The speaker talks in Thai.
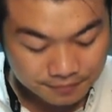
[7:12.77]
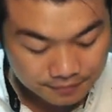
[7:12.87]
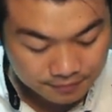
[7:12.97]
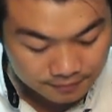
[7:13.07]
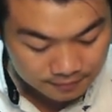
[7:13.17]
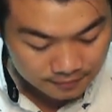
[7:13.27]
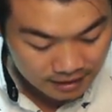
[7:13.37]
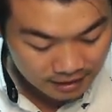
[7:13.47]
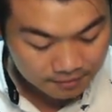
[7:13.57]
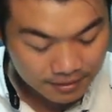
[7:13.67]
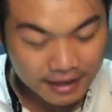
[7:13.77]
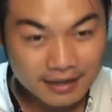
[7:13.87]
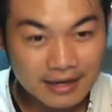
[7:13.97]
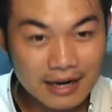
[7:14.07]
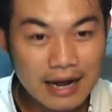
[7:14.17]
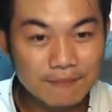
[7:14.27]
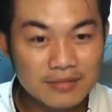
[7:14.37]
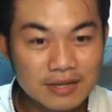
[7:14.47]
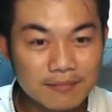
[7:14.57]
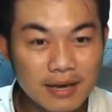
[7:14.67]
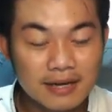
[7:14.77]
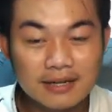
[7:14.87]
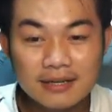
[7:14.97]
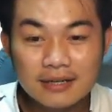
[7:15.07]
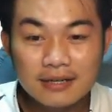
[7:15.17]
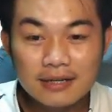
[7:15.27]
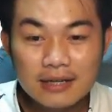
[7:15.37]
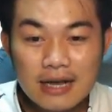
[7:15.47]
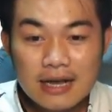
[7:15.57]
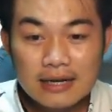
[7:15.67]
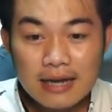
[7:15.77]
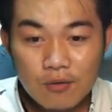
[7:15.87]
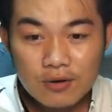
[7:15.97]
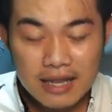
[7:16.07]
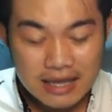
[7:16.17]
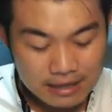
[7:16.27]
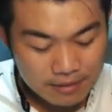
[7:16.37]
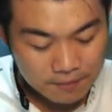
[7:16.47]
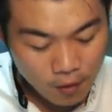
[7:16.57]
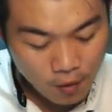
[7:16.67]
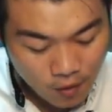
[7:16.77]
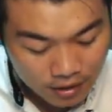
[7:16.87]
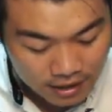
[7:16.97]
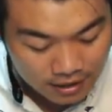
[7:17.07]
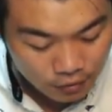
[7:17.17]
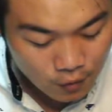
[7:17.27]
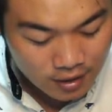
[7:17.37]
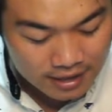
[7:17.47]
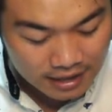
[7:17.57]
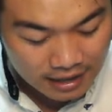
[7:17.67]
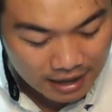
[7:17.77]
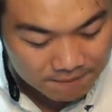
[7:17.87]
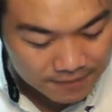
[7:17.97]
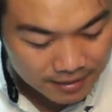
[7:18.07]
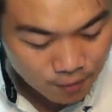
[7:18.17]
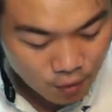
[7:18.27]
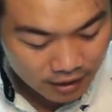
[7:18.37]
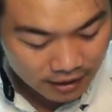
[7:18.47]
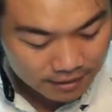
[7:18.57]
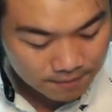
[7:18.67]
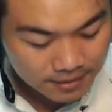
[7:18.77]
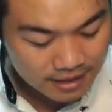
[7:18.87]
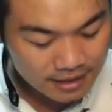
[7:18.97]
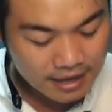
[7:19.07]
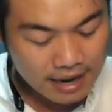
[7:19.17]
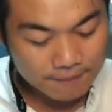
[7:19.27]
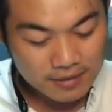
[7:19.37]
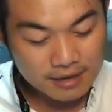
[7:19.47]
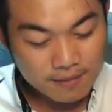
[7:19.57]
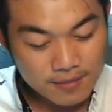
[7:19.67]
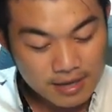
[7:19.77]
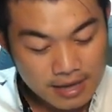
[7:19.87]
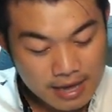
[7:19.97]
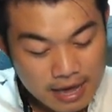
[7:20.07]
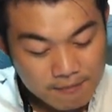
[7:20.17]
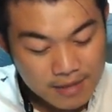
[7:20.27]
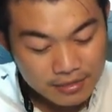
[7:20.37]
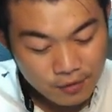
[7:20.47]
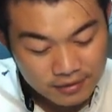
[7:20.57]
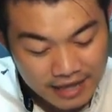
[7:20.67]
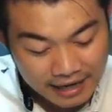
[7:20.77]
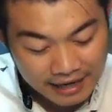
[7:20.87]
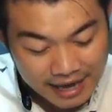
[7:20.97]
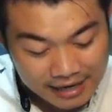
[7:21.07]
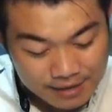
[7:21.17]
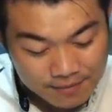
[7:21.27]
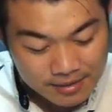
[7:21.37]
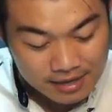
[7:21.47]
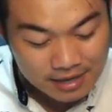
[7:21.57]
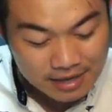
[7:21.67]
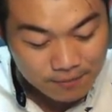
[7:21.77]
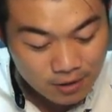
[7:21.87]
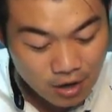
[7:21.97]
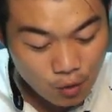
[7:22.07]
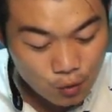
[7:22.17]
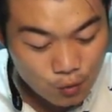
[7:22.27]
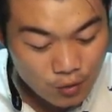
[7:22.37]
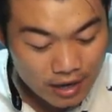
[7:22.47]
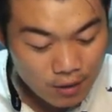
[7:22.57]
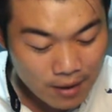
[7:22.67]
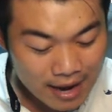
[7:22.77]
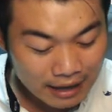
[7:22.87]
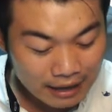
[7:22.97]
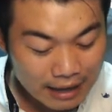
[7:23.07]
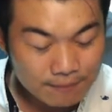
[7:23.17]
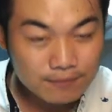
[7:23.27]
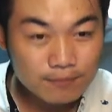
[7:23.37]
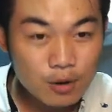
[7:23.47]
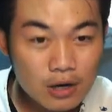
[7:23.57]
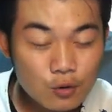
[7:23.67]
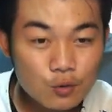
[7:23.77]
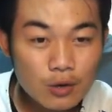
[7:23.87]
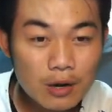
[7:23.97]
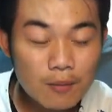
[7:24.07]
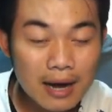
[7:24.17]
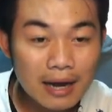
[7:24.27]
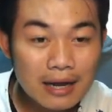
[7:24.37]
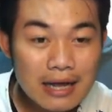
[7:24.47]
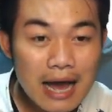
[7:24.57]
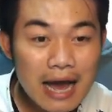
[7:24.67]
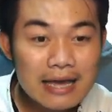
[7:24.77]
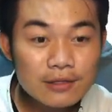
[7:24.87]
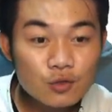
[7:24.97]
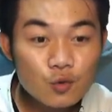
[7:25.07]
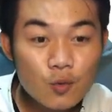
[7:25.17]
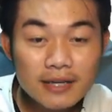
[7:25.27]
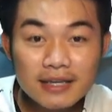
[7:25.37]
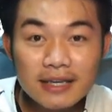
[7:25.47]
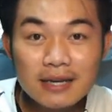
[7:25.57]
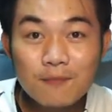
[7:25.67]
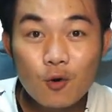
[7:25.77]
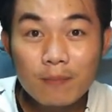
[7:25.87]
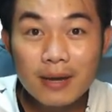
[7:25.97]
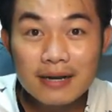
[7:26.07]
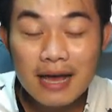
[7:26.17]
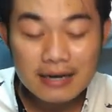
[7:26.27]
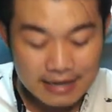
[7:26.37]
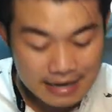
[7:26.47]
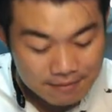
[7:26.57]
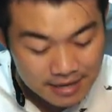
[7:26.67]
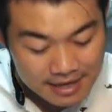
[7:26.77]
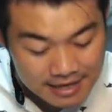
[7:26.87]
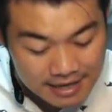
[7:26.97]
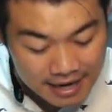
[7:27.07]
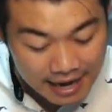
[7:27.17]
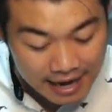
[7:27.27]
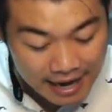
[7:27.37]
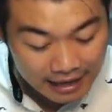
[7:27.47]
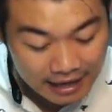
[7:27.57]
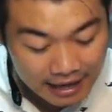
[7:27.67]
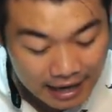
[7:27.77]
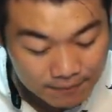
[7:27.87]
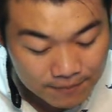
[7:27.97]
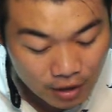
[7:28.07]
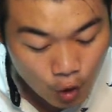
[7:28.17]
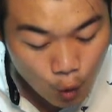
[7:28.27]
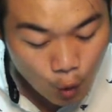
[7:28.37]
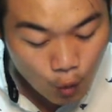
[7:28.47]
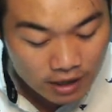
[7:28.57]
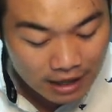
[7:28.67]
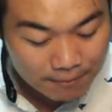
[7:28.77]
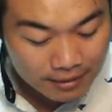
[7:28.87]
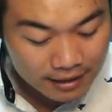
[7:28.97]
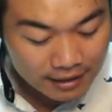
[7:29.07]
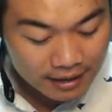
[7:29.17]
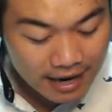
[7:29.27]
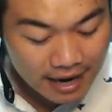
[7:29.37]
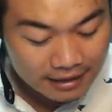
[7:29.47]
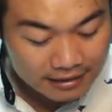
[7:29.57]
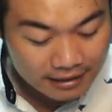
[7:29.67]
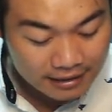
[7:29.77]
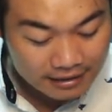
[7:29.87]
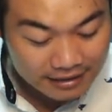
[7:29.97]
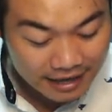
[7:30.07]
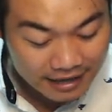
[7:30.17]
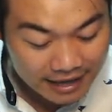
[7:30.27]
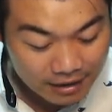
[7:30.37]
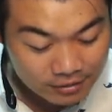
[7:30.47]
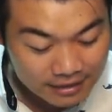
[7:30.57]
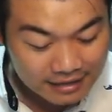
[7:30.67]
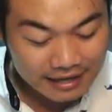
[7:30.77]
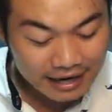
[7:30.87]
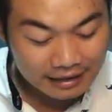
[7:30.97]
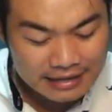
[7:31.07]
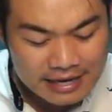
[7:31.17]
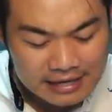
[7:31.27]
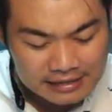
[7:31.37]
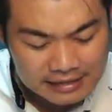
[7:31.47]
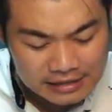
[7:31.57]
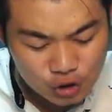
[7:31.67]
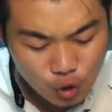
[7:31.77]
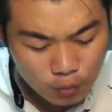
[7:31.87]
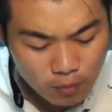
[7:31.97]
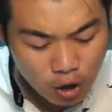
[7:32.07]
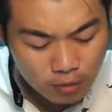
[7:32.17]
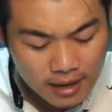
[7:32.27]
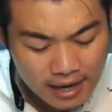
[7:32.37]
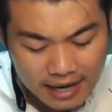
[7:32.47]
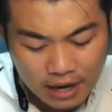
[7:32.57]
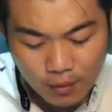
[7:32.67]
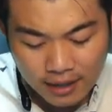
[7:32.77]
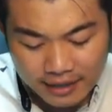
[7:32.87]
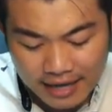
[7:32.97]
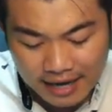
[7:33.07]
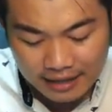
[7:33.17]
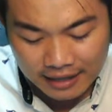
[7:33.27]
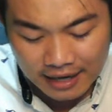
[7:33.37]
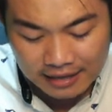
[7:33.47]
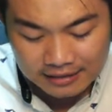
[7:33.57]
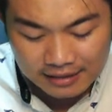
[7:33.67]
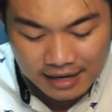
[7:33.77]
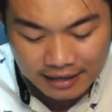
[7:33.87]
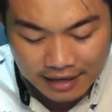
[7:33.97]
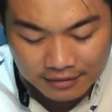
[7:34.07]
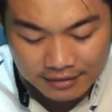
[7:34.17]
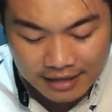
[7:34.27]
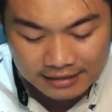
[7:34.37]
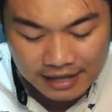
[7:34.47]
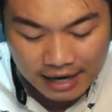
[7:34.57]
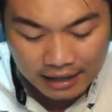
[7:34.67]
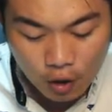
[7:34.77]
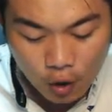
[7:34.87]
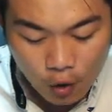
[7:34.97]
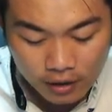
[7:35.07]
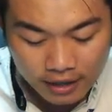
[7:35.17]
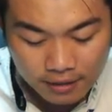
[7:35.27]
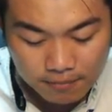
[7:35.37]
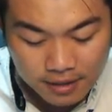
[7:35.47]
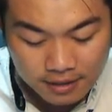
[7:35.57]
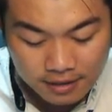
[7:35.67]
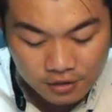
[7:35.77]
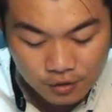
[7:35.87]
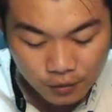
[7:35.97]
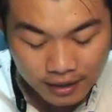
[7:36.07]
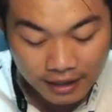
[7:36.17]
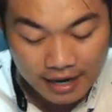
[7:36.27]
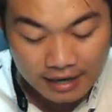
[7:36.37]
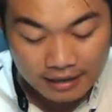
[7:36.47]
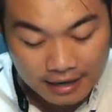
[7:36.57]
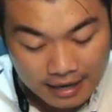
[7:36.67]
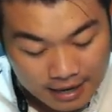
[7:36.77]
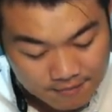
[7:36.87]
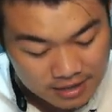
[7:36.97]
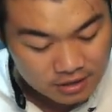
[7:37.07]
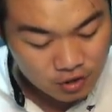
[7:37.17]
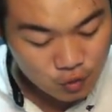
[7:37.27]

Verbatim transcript: 1 เมตรนะครับ 1 เมตร เท่านั้นยังไม่พออีกตัวหนึ่งครับไปบวก NB ครับ NB ไม่ต้องแตกแรง NB เลย เพราะเรารู้แล้วว่าครับพราะเรารู้แล้วว่าไอ้ตัวที่คิดโมเมนต์นั้น มันคือแรงแหละครับ และก็คูณกับระยะในแนวตั้งฉาก ซึ่งโจทย์บอกมาแล้วว่าระยะในลักษณะแนวตั้งฉากของ NB ถึงจุด A นั้น มันคือ